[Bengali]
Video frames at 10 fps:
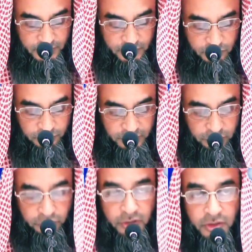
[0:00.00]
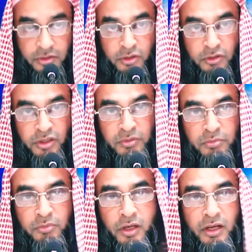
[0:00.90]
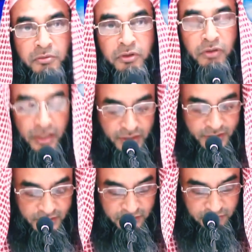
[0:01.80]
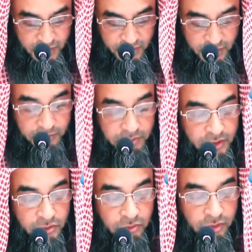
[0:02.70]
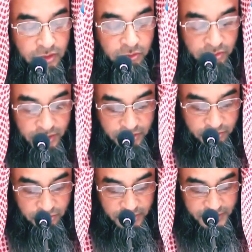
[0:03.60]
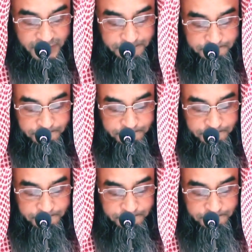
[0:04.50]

কিছু পার্থক্যের জন্য ইমাম বখাই রহমাহুল্লাহ নিয়ে এসছেন বাক্যের বা কিছু কথা অতিরিক্ত রয়েছে